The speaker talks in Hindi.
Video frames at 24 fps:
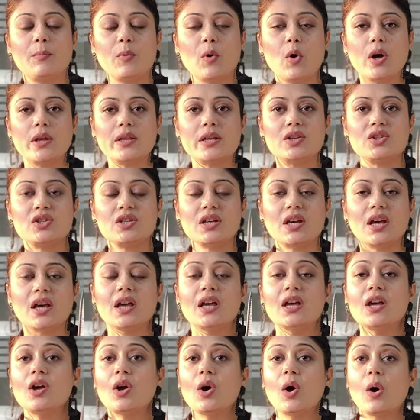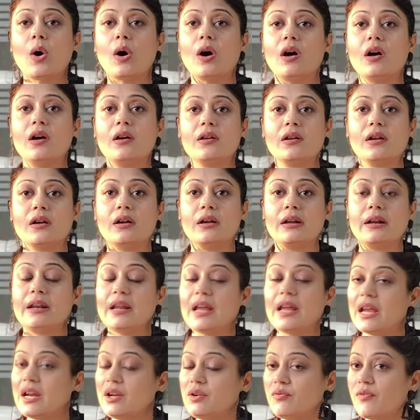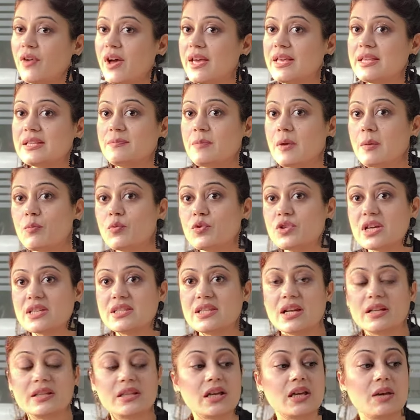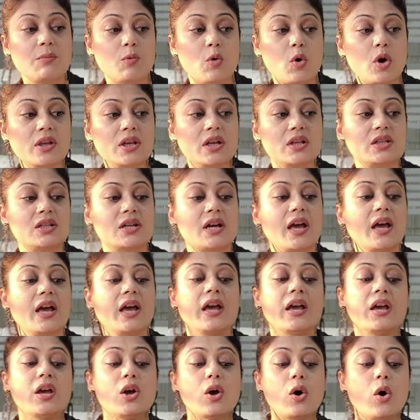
भी बहुत अच्छी है और रेट वाइज भी मुझे ऐसा लगता है कि बहुत अच्छा है